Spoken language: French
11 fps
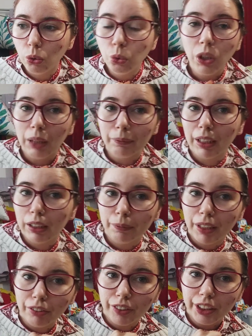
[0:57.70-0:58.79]
Ou à ma
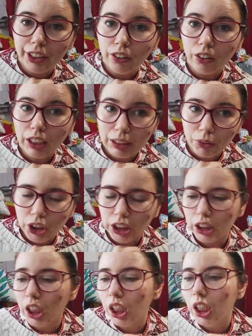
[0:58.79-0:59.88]
belle-fille
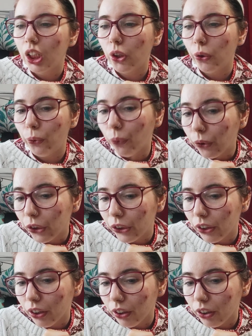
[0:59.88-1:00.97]
Clémentine
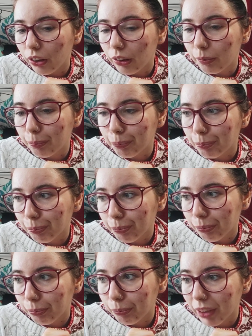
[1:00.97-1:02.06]
donc, euh,
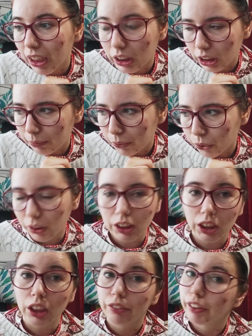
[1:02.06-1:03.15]
j'ai besoin
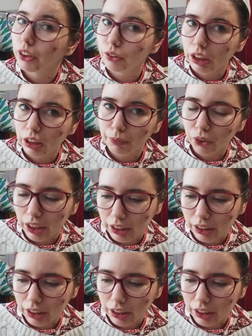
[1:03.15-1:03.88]
déjà de faire du tri pour